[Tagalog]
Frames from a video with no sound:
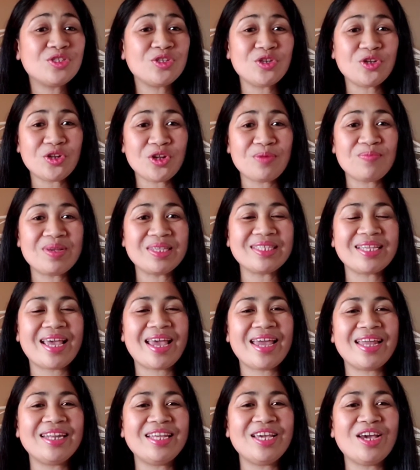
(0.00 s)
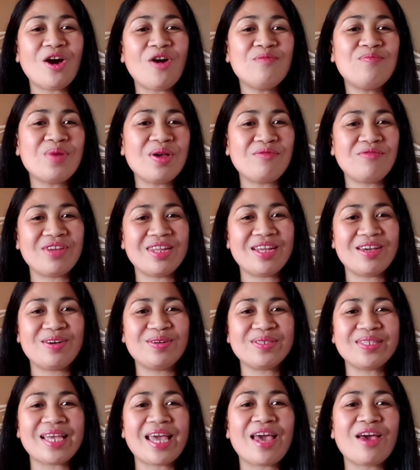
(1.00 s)
so you don't miss any of my
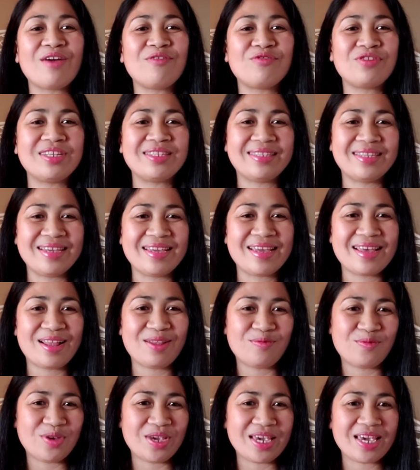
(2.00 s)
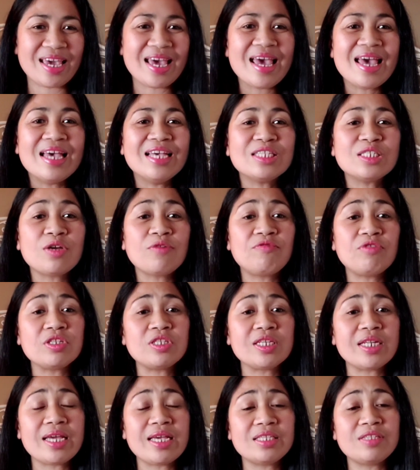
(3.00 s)
videos every single week. So
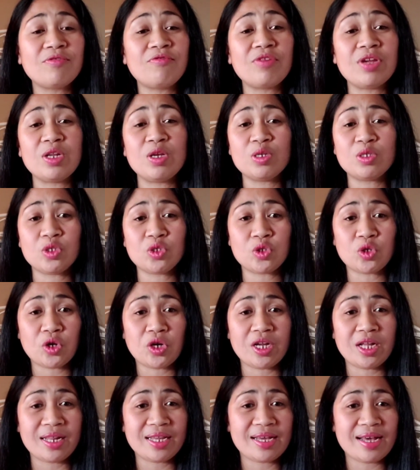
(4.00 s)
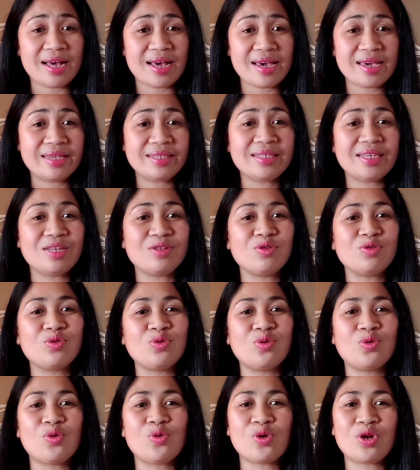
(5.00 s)
for today's video tutorial guys,
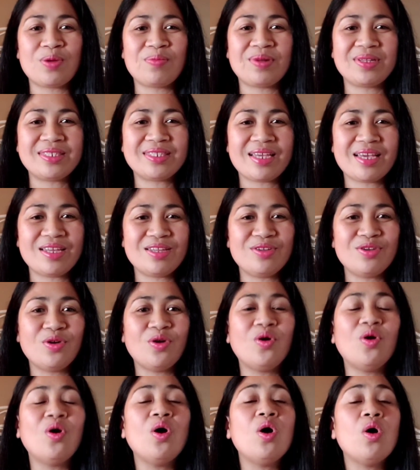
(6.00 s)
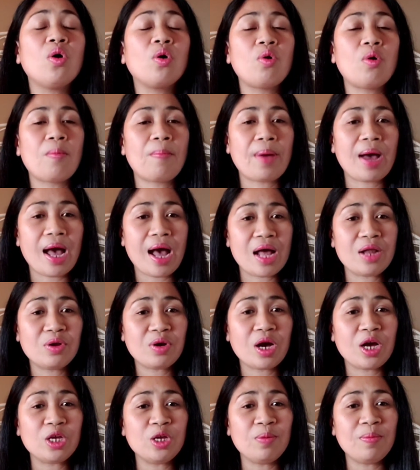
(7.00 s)
ituturo ko naman sa inyo kung
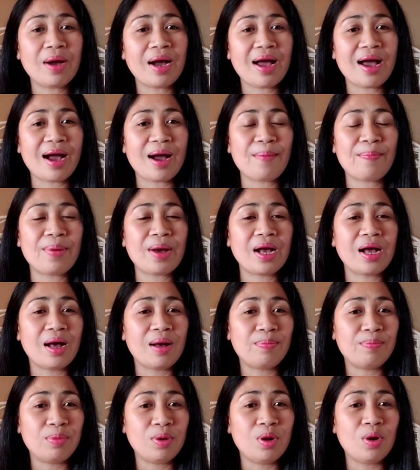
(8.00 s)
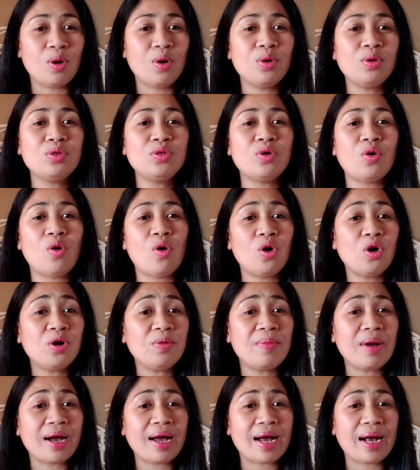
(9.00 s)
paano kayo makakapag-upload
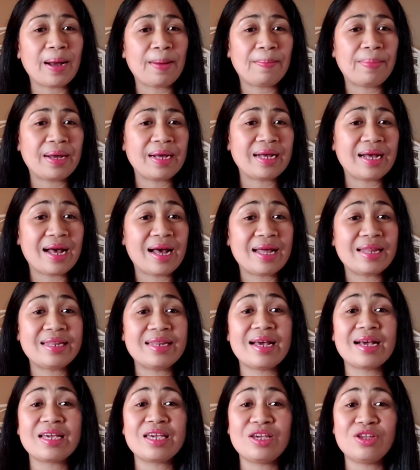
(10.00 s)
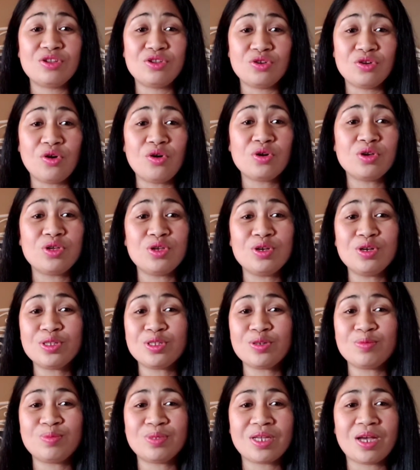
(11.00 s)
or makakapag-add ng inyong
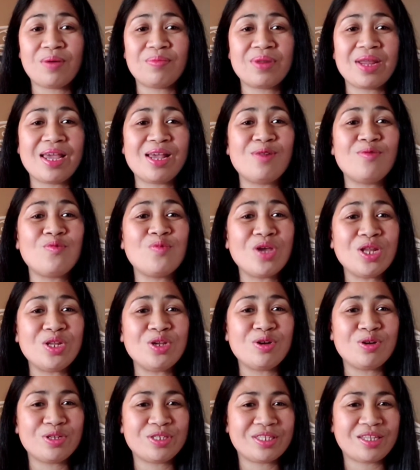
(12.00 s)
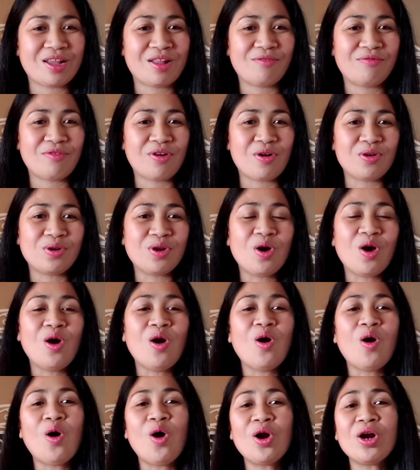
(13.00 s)
YouTube thumbnail with your cellphone
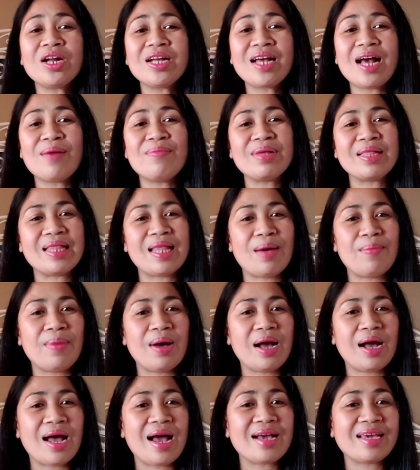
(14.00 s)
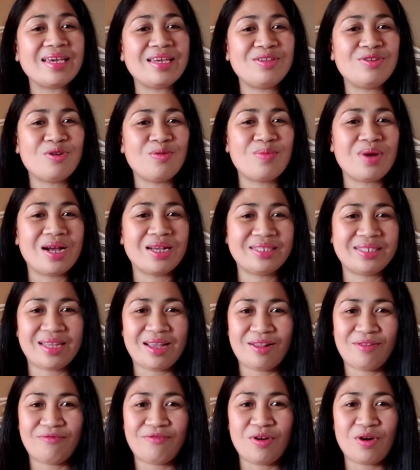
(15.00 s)
or gamit lamang ang inyong mga
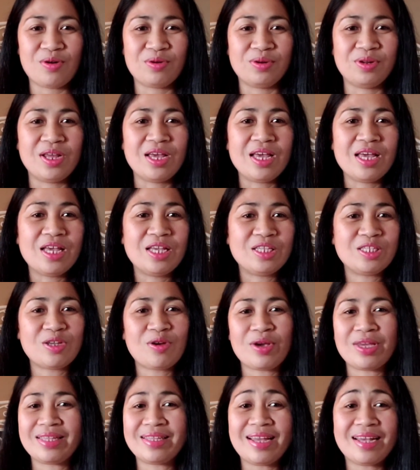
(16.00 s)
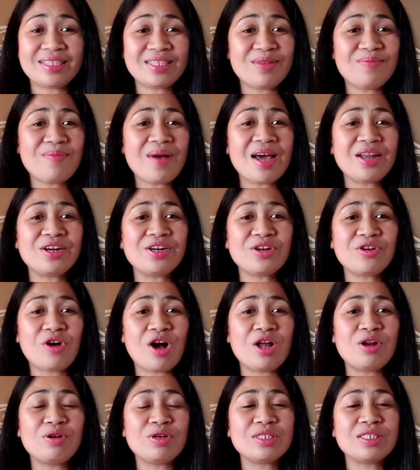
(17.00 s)
cellphone. So, it doesn't matter
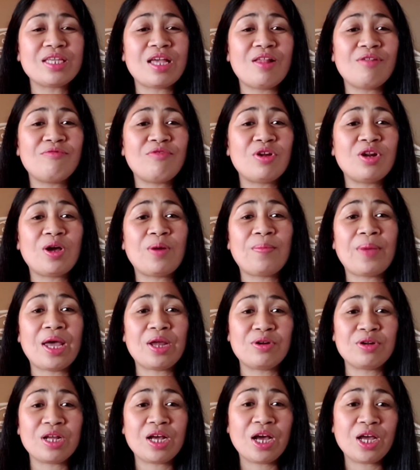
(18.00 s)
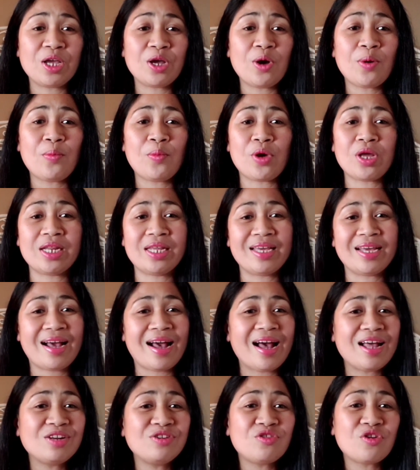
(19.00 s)
kung anong cellphone ang mayroon kayo. Pwedeng
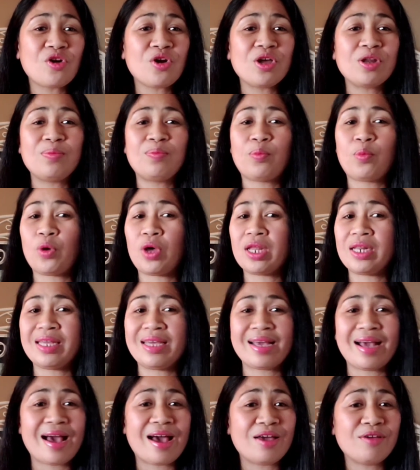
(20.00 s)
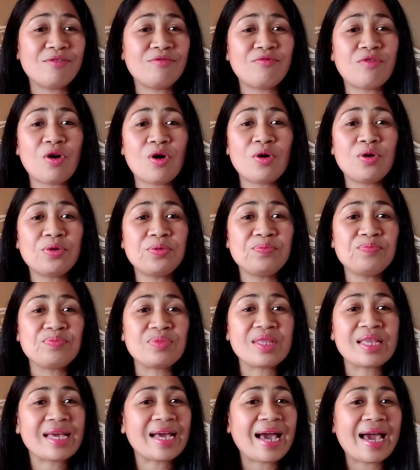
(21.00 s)
Android, pwedeng iPhone,
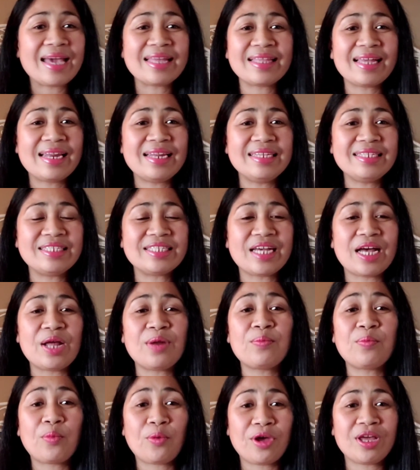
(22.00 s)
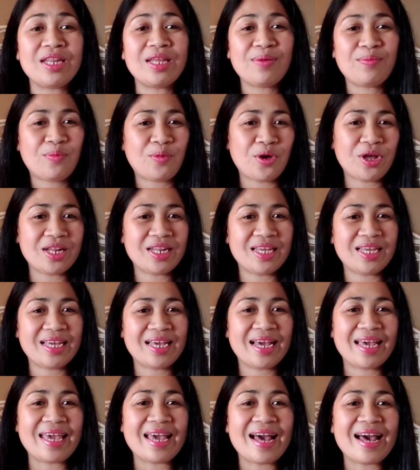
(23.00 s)
kahit alin dyan, pwedeng pwede.
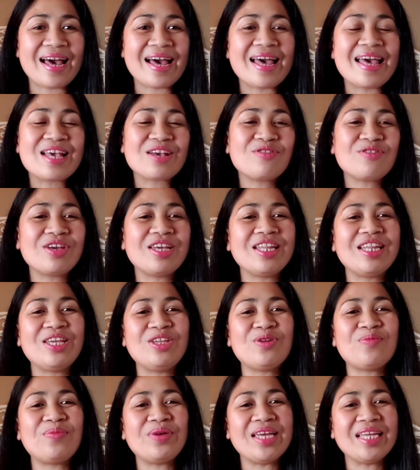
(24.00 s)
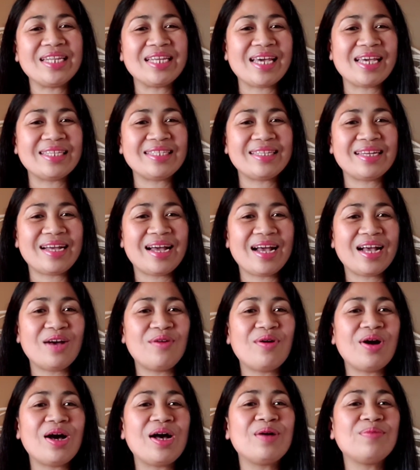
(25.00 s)
Kaya, kung hindi nyo pa yan guys
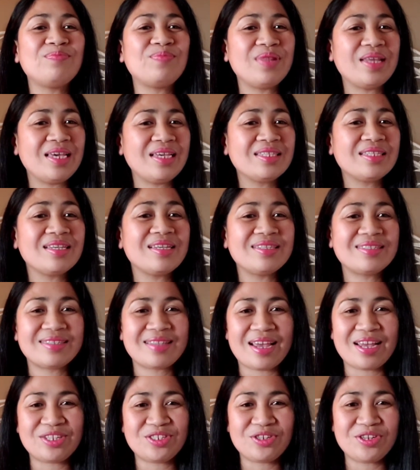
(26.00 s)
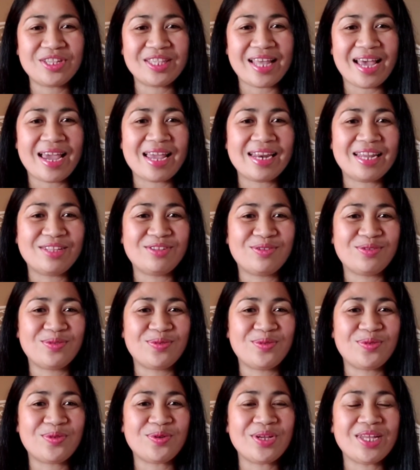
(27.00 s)
nagagawa, please stay tuned dahil
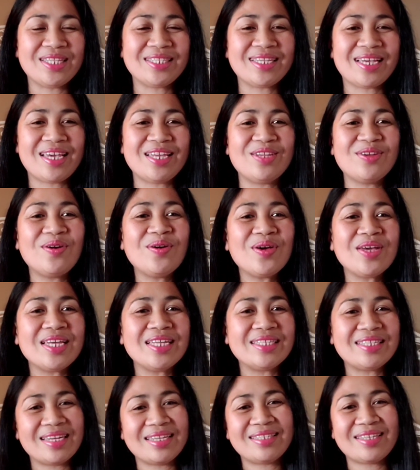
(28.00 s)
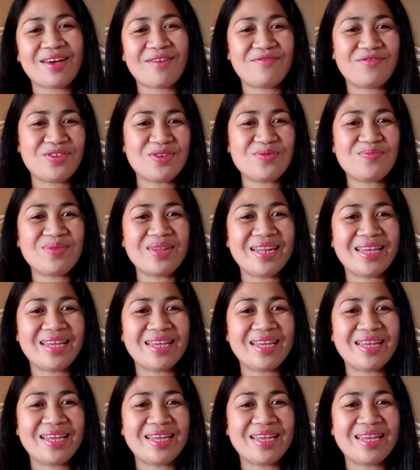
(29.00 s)
ituturo ko yan sa inyo in just a few